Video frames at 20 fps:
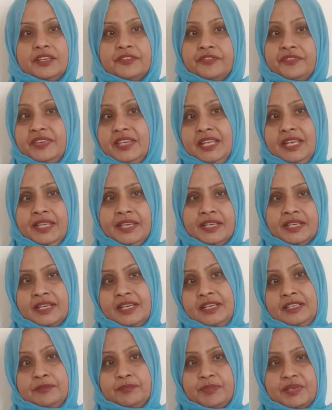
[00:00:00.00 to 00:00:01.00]
ஃபீலிங்
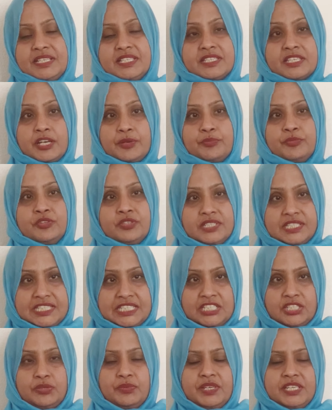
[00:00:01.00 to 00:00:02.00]
ஹெல்ப்லெஸ் அபவுட்
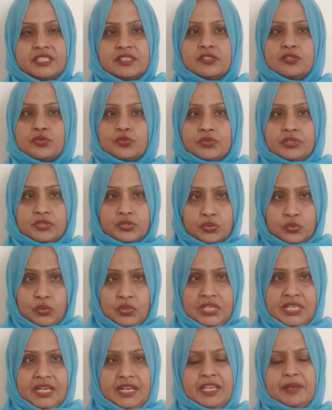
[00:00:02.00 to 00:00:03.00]
சுச்சுவேஷன்ஸ் ஒரு
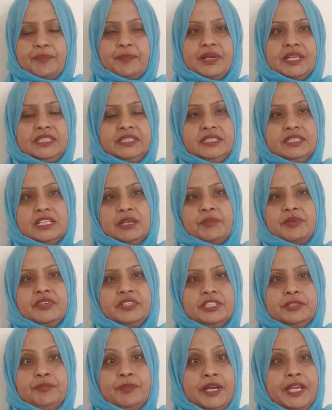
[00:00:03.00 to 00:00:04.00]
சூழ்நிலையை பார்த்து நம்ம
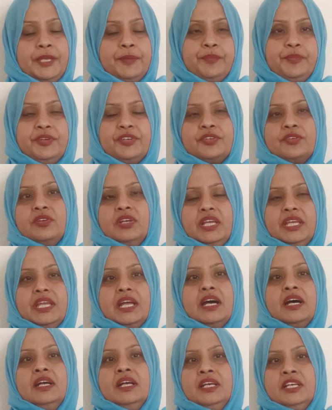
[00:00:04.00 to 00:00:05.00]
வந்து பயப்படுறோம்
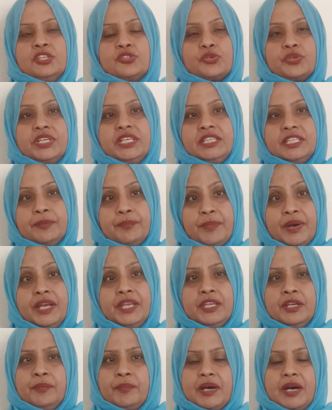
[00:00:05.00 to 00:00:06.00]
இல்லையா ஸோ இந்த
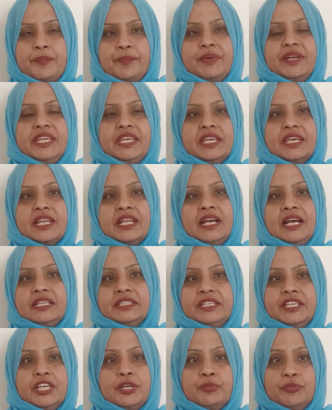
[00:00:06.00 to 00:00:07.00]
பயம் அப்படிங்கிற
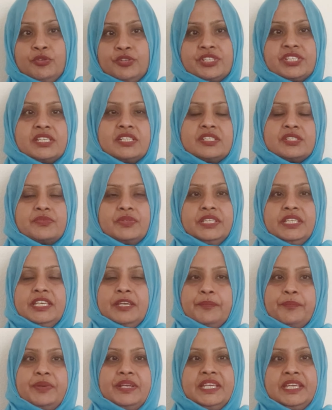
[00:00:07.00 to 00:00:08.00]
அந்த எமோஷன்ஸ் வந்து
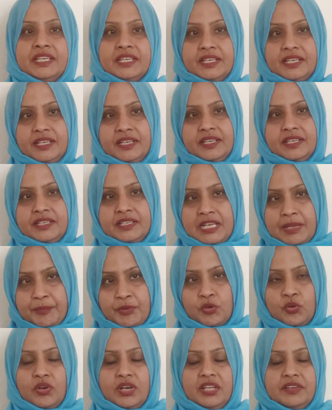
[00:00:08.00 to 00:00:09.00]
எப்படி
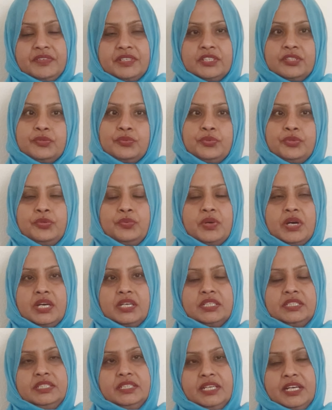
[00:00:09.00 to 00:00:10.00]
நமக்குள்ளே வந்து
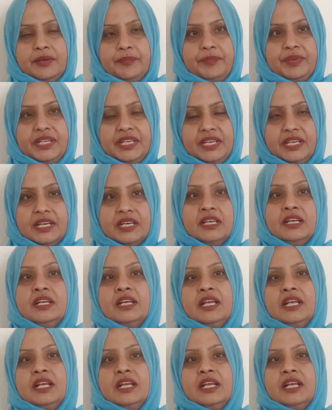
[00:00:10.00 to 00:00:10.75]
உருவாகுது அப்படின்னா